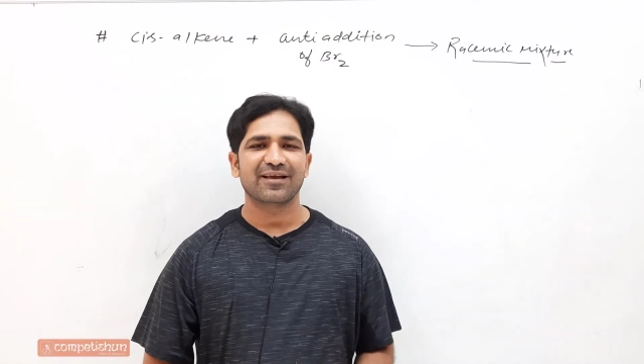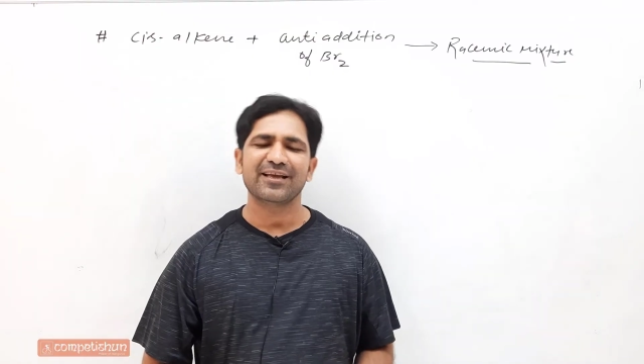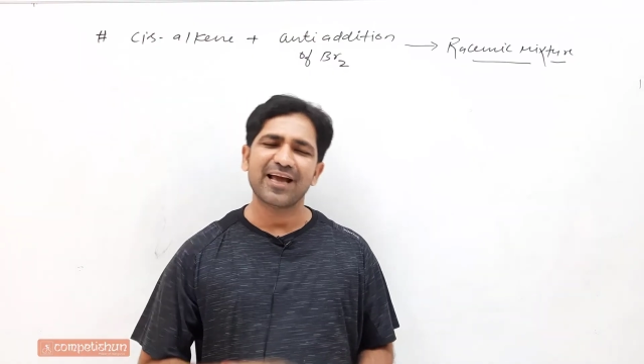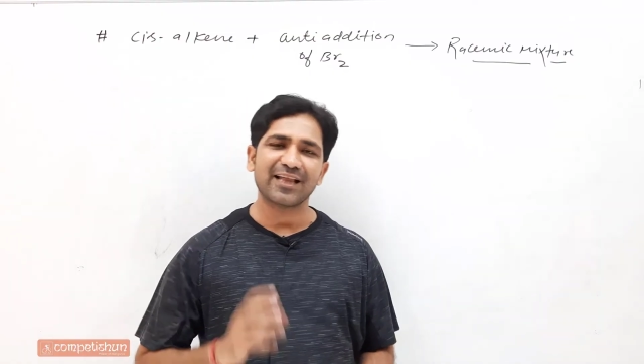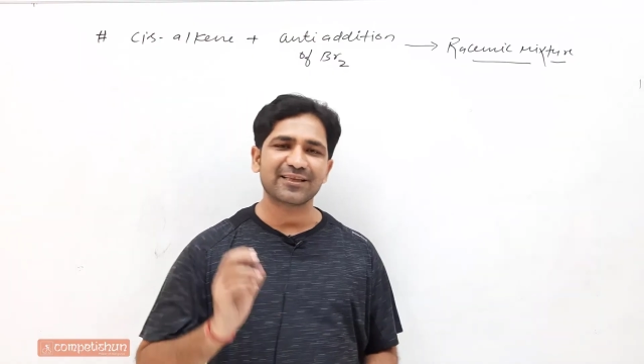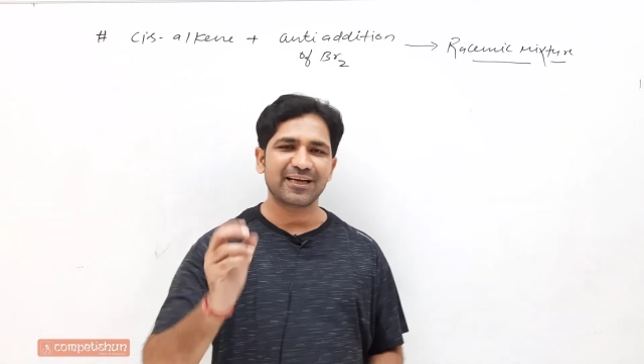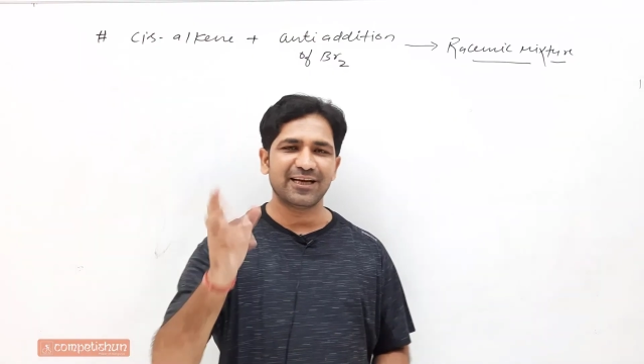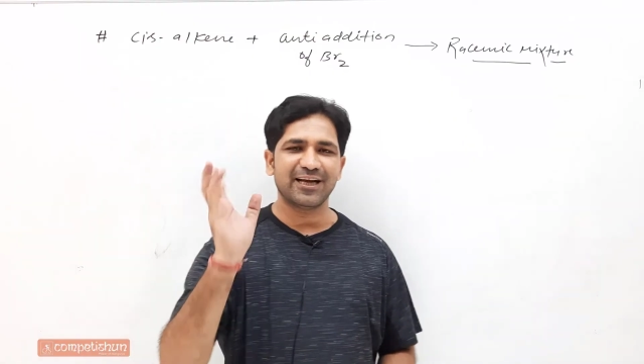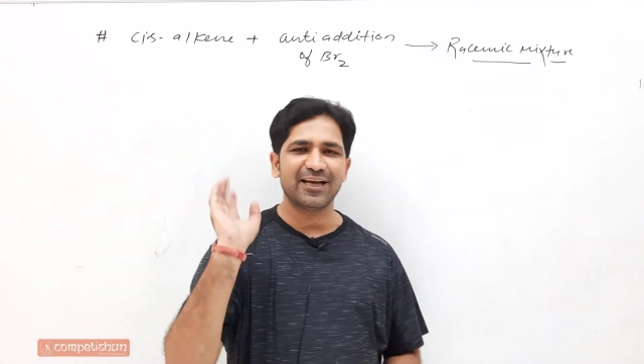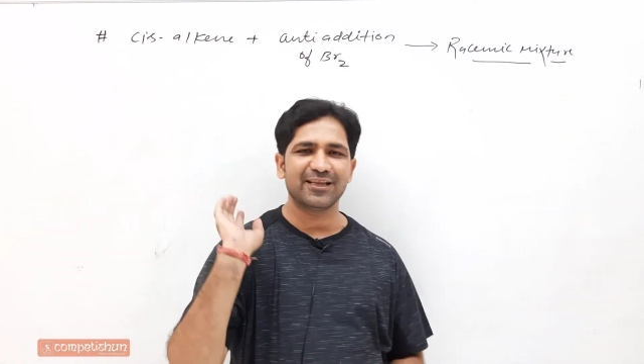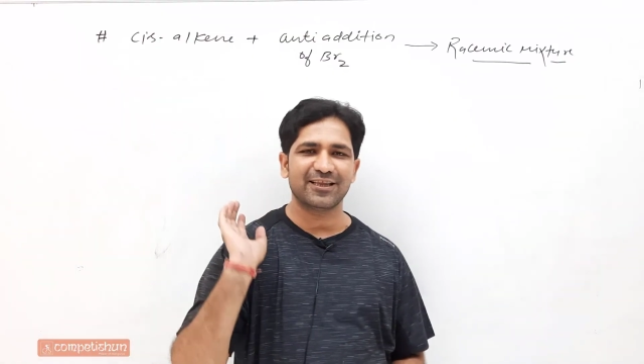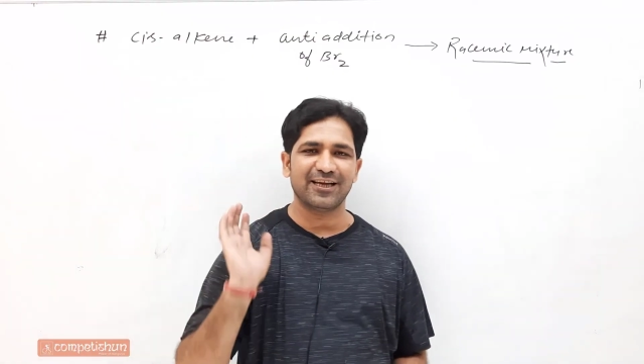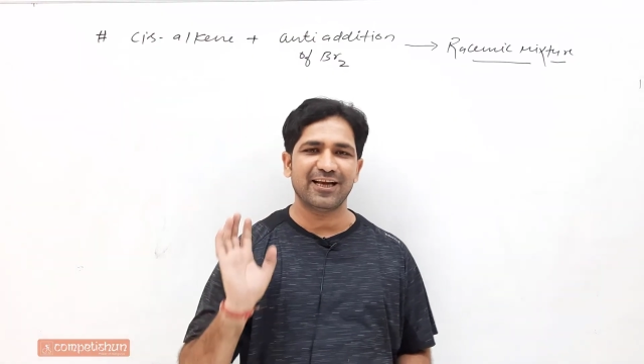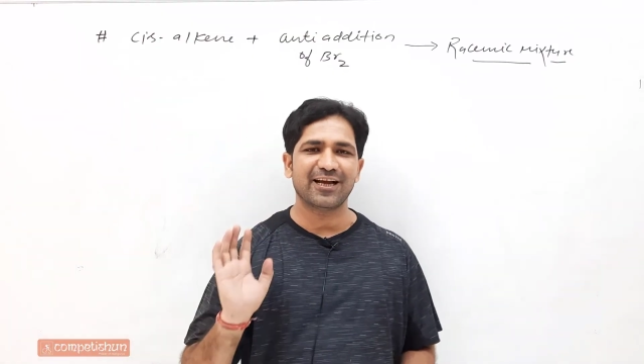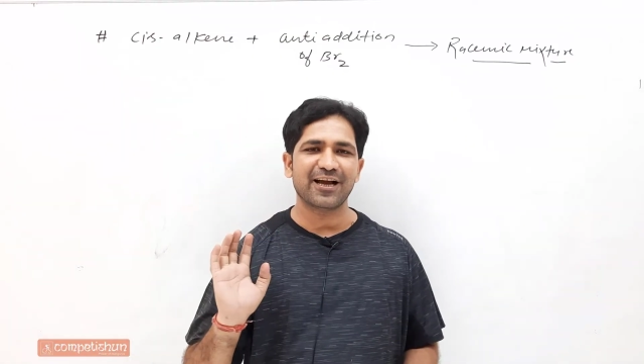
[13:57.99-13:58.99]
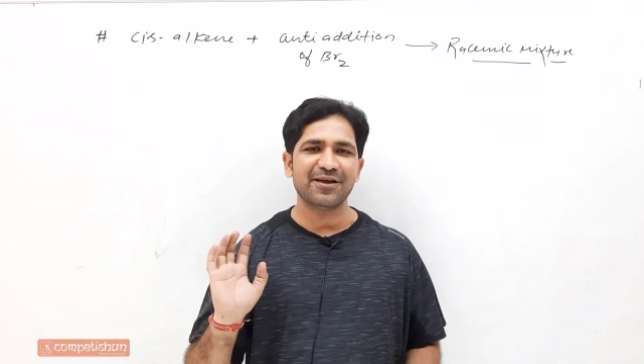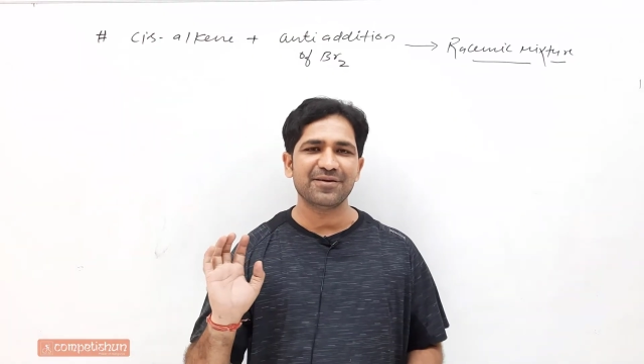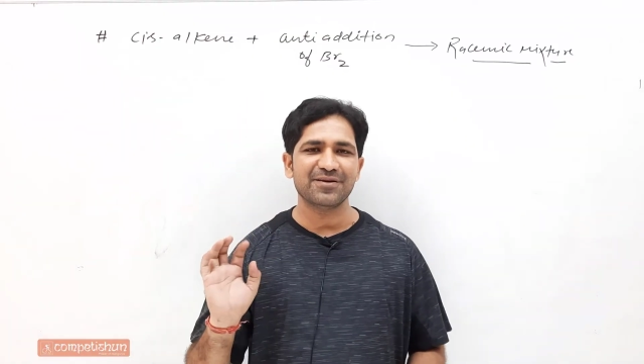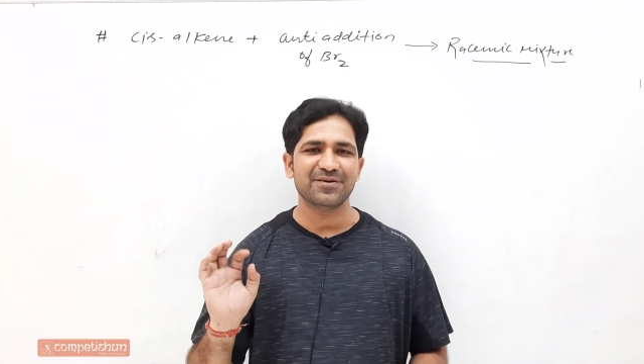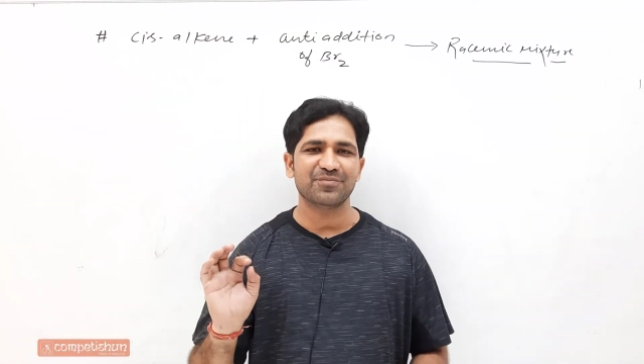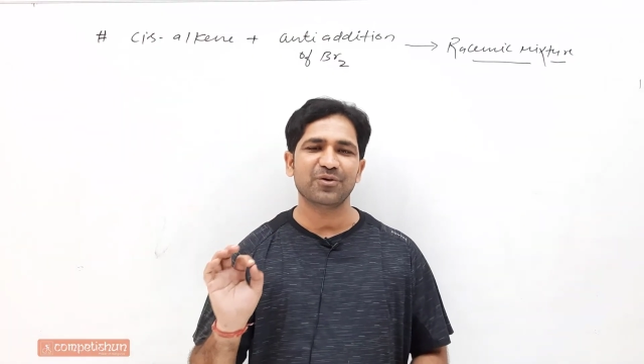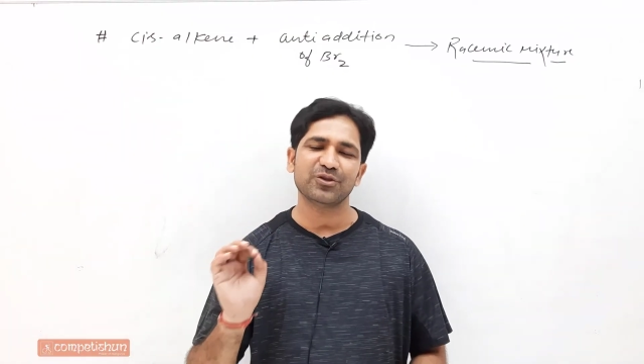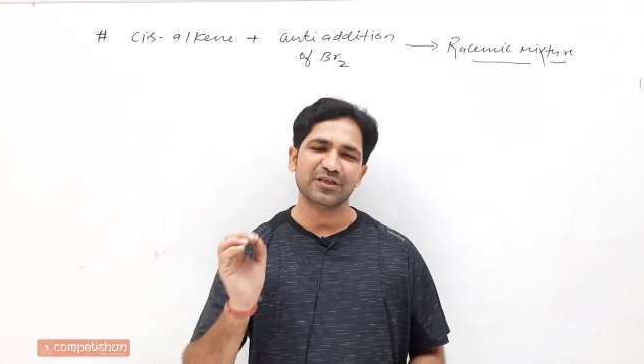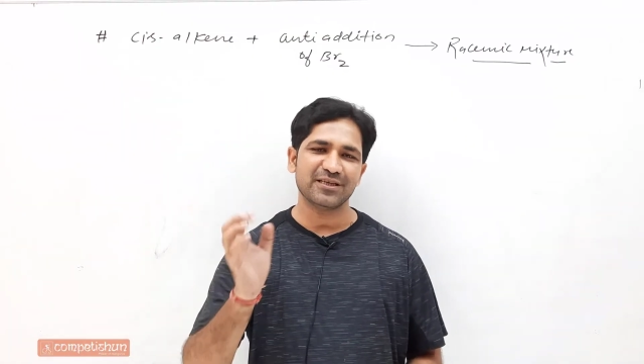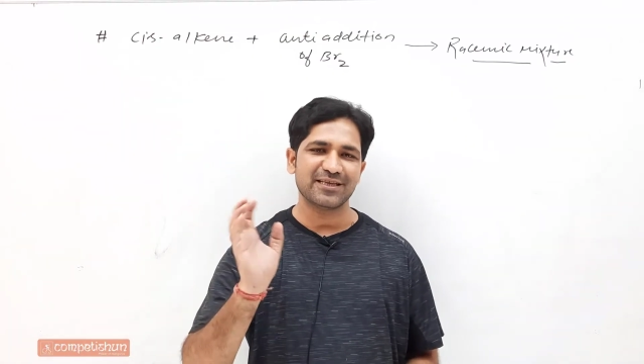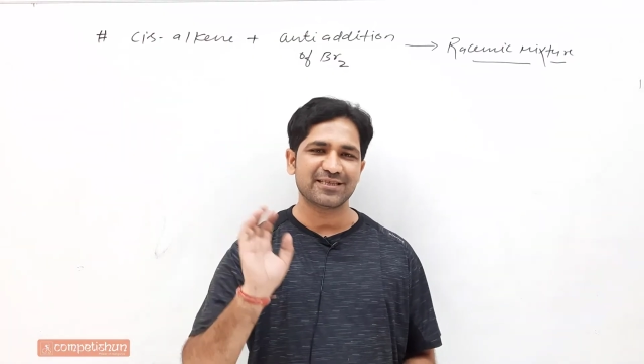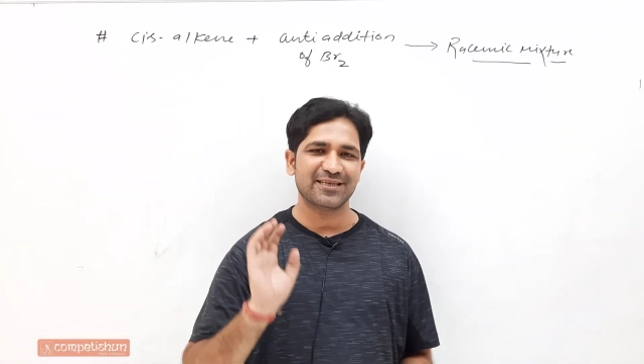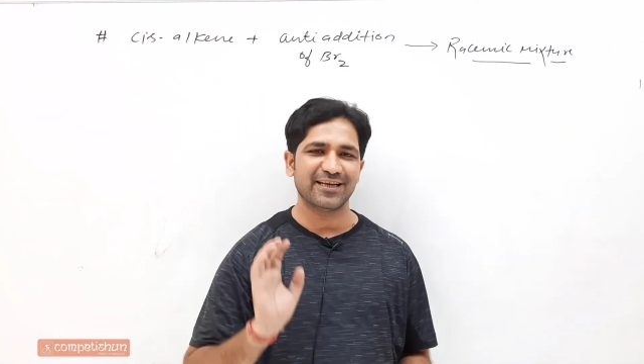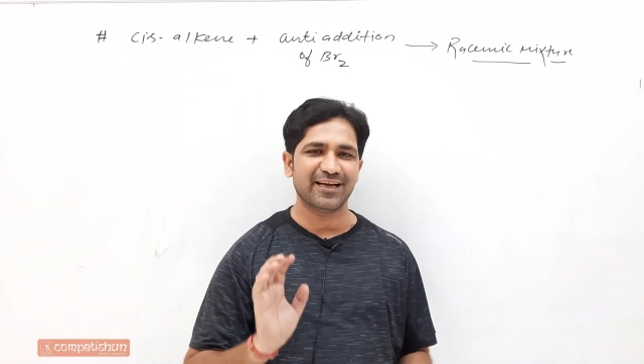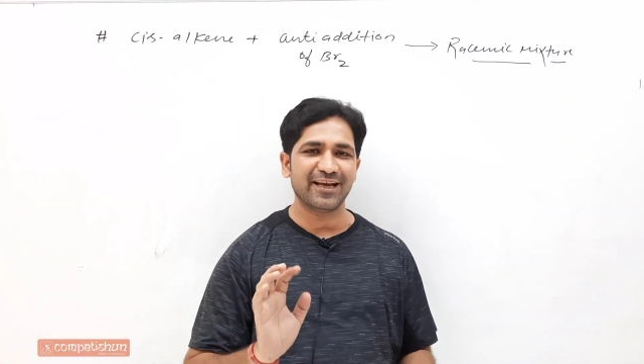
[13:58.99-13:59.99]
याद करने का एक तरीका है बहुत
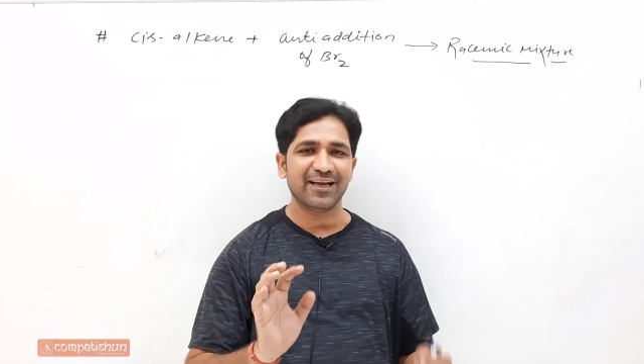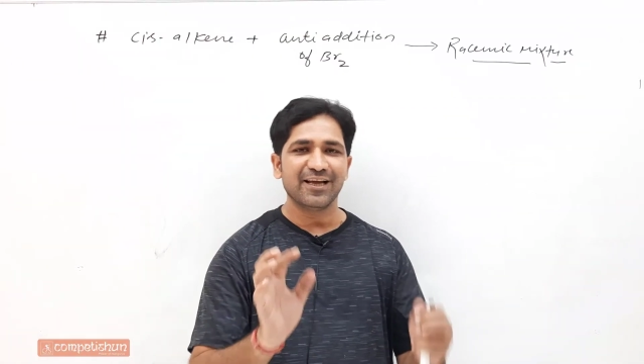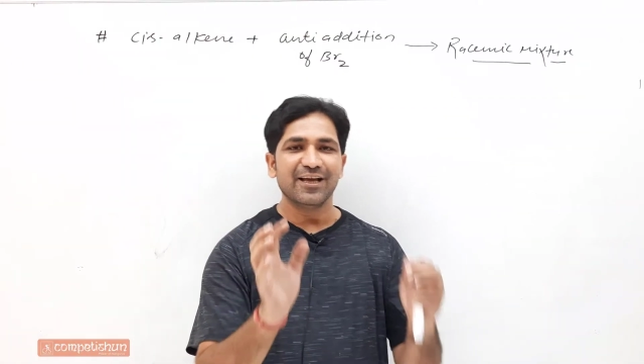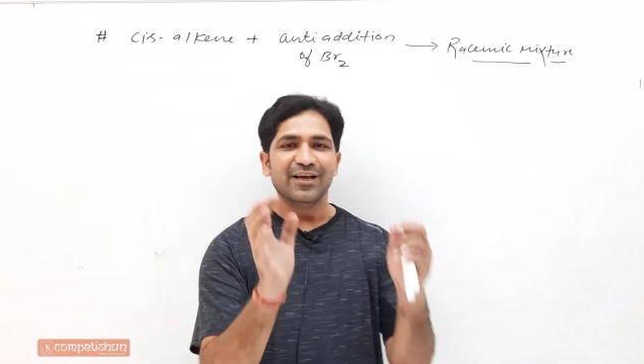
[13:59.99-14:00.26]
इंटरेस्टिंग है